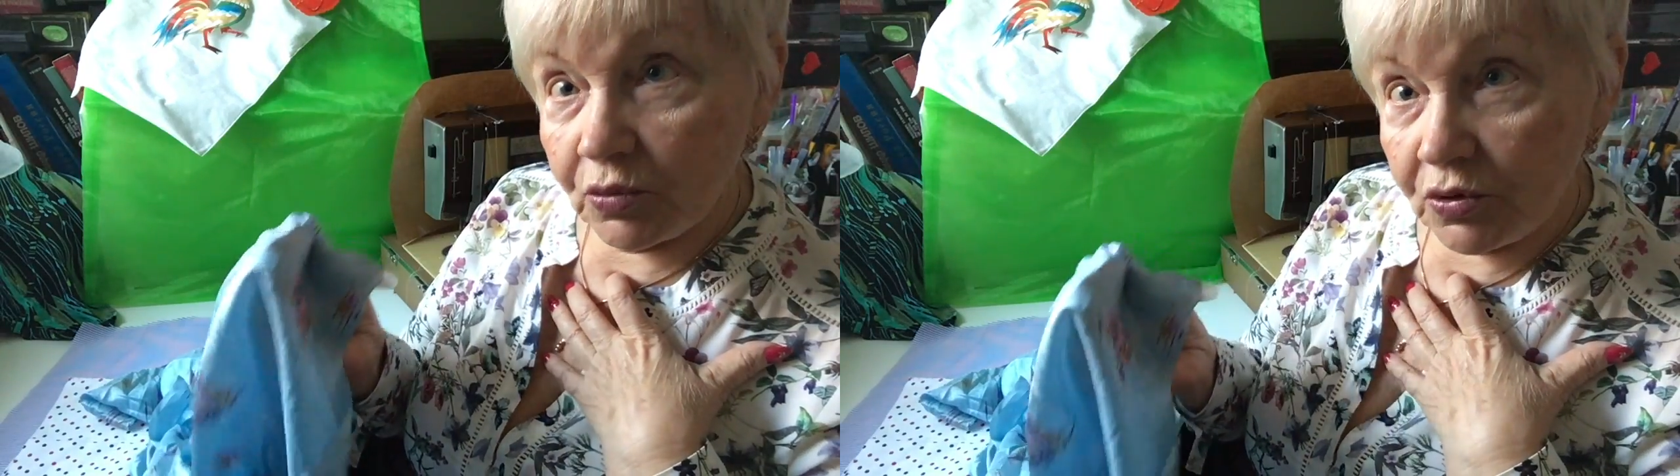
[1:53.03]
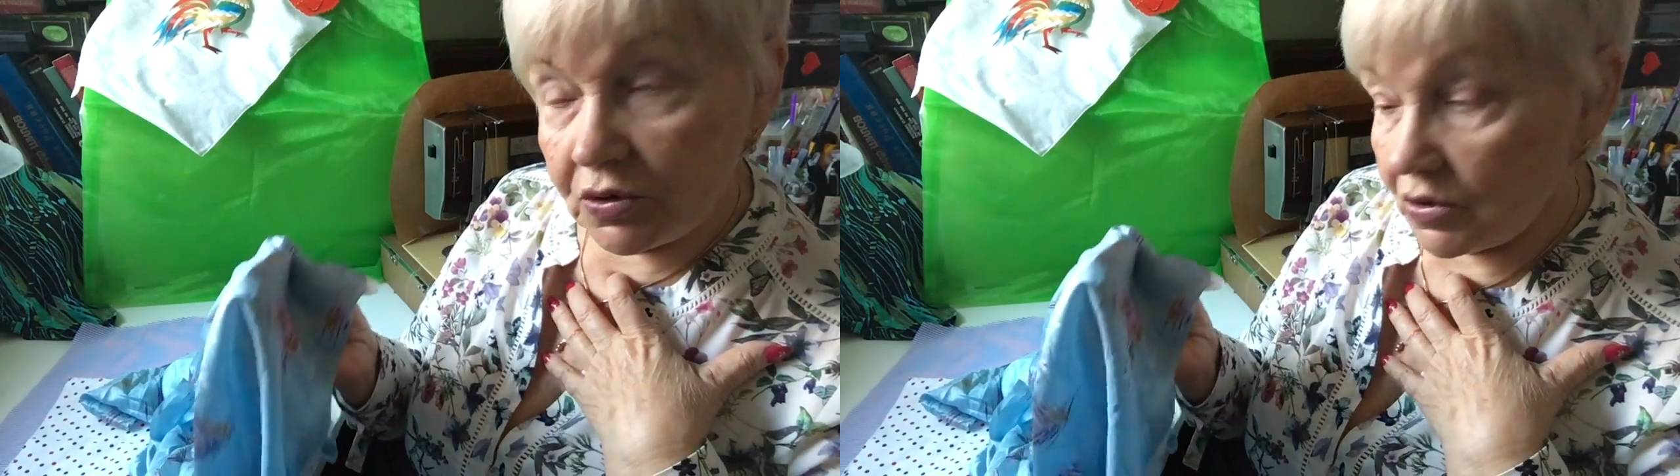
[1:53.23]

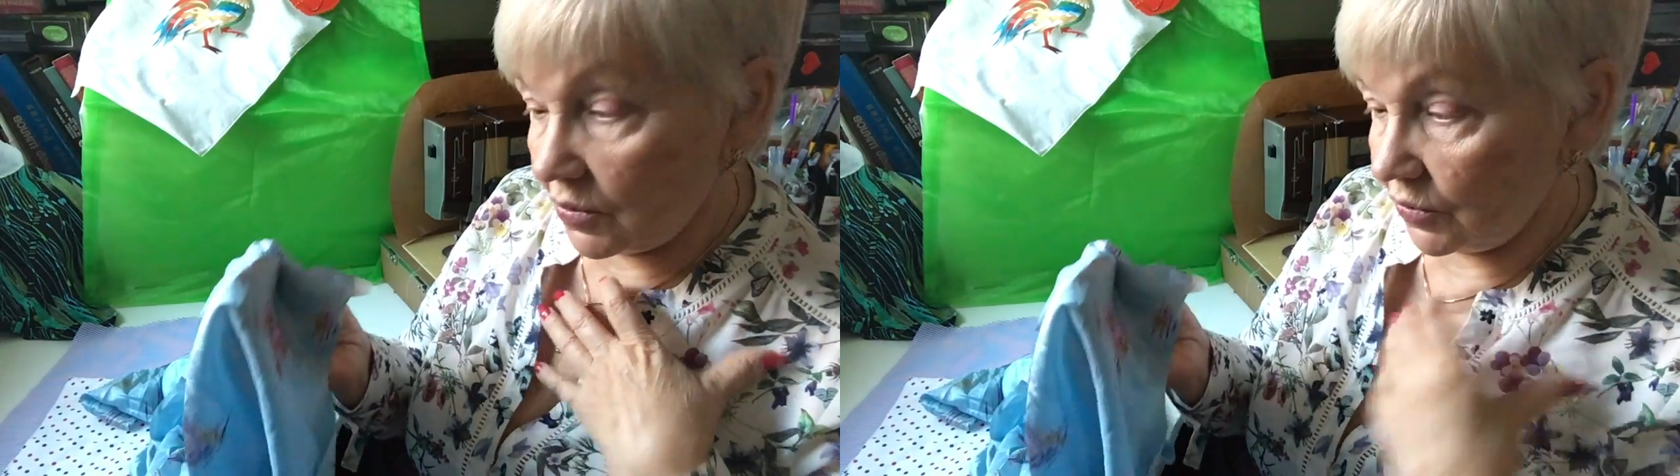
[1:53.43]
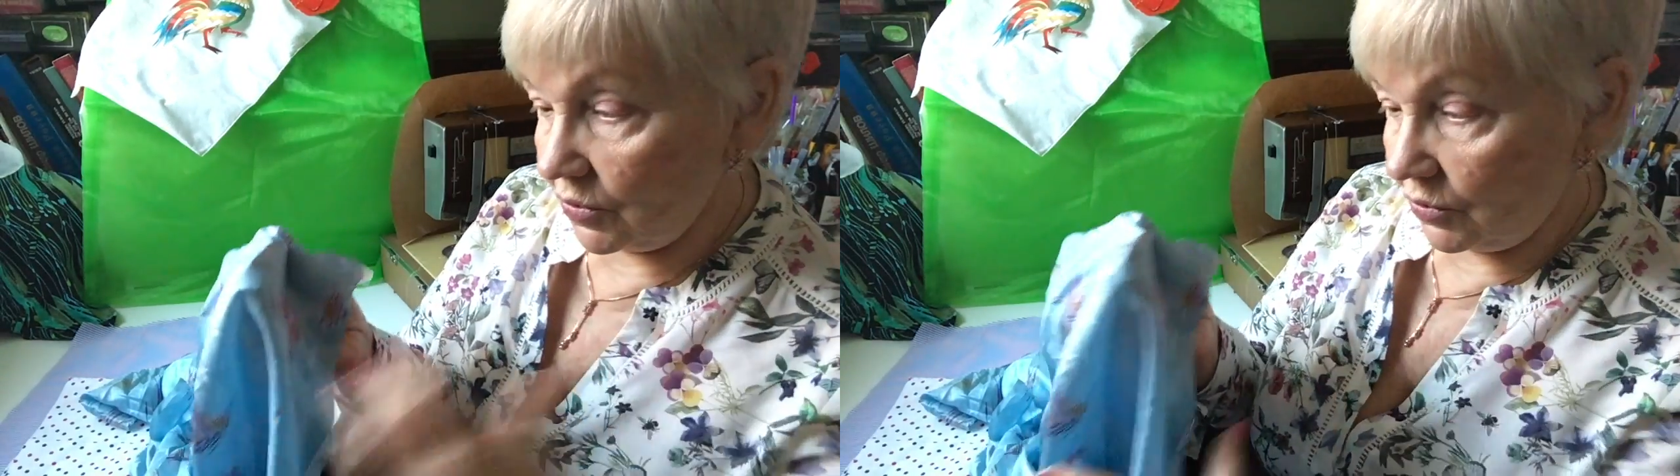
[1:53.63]
будете
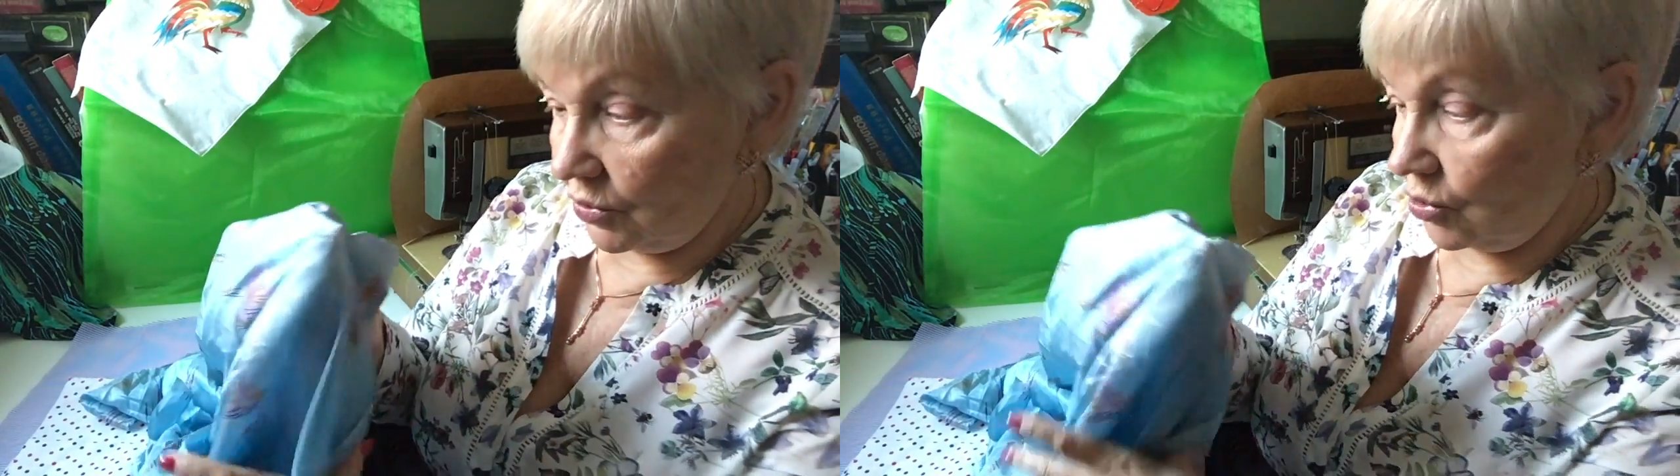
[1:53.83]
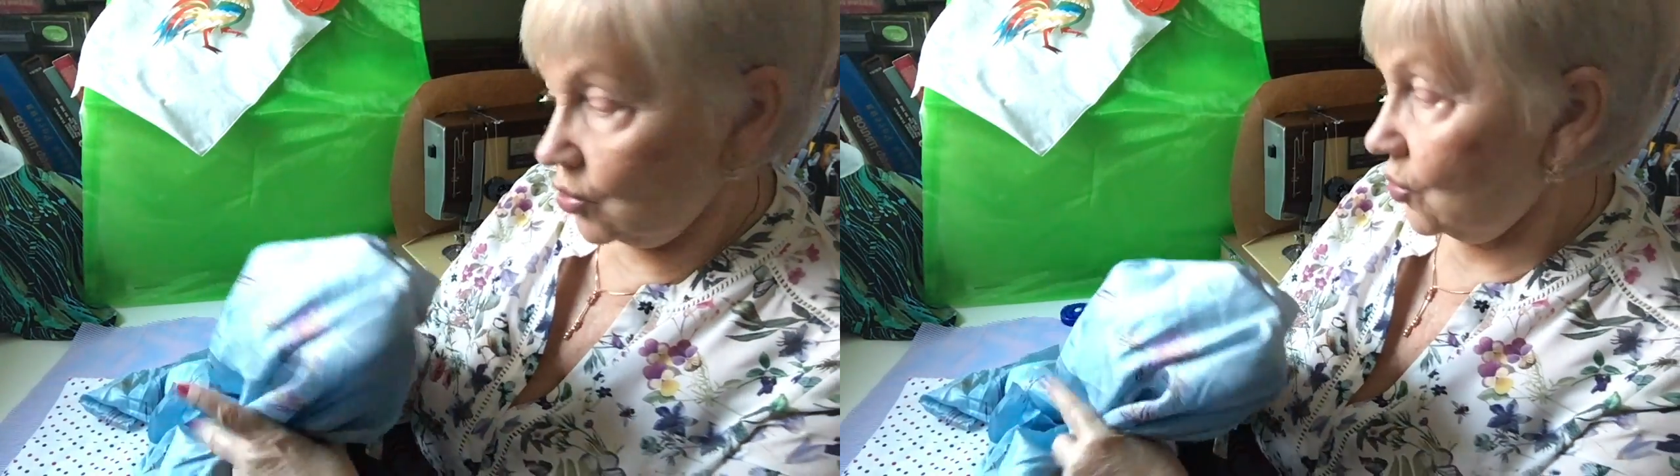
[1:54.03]
делать это
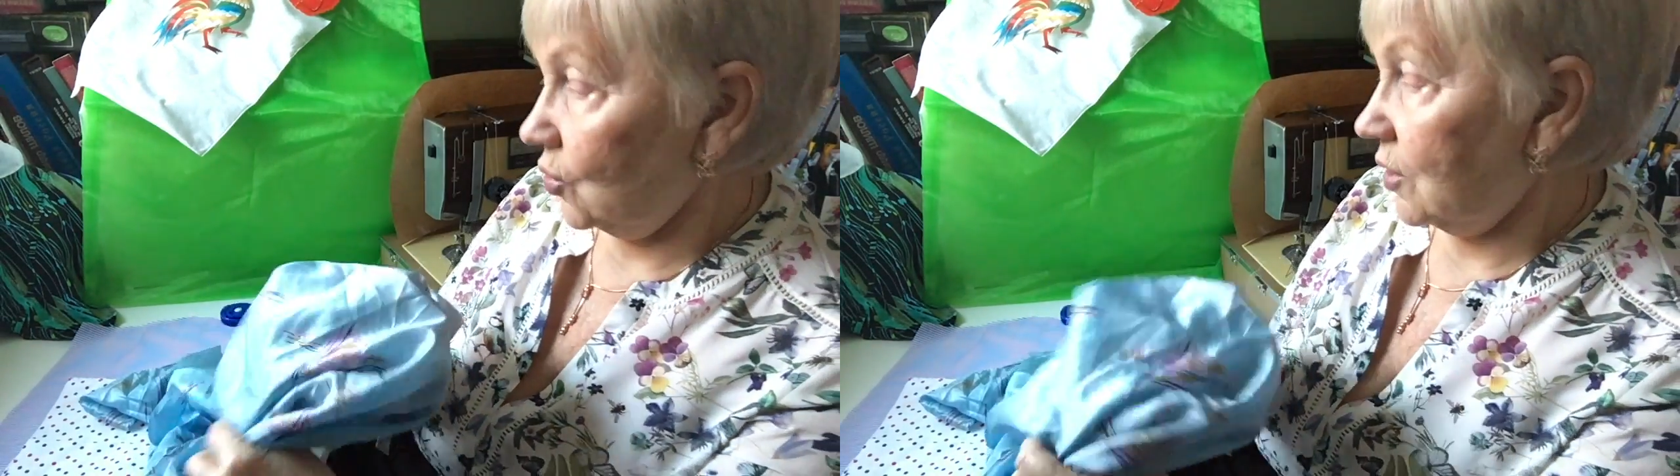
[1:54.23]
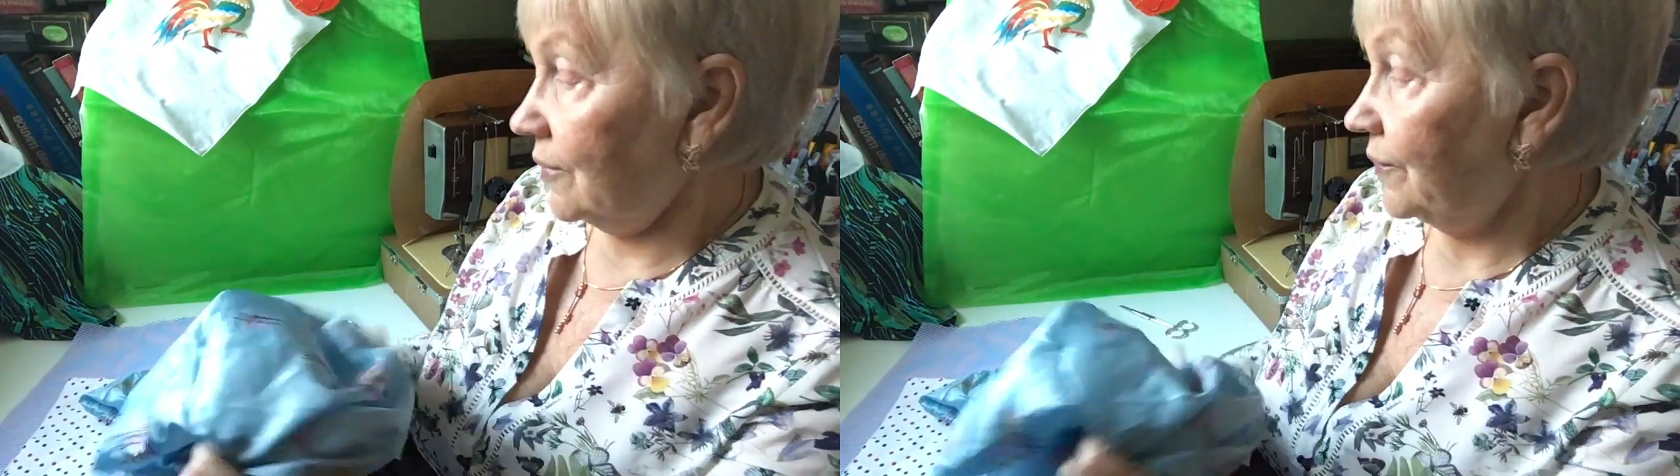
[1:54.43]
из
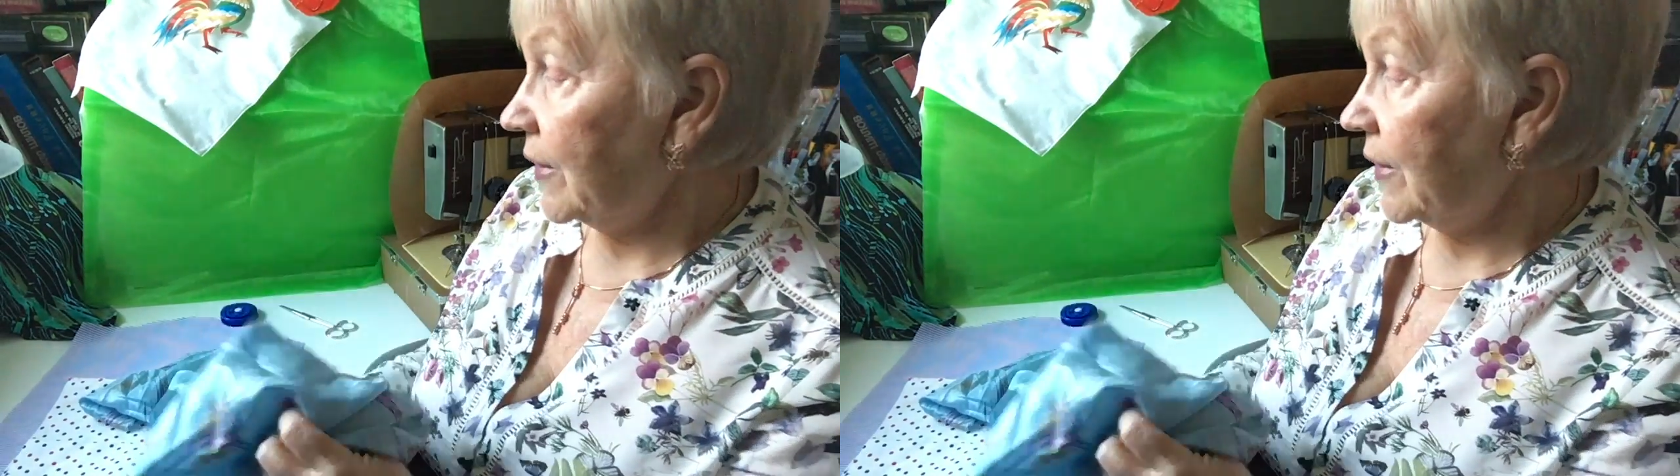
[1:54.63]
шелка.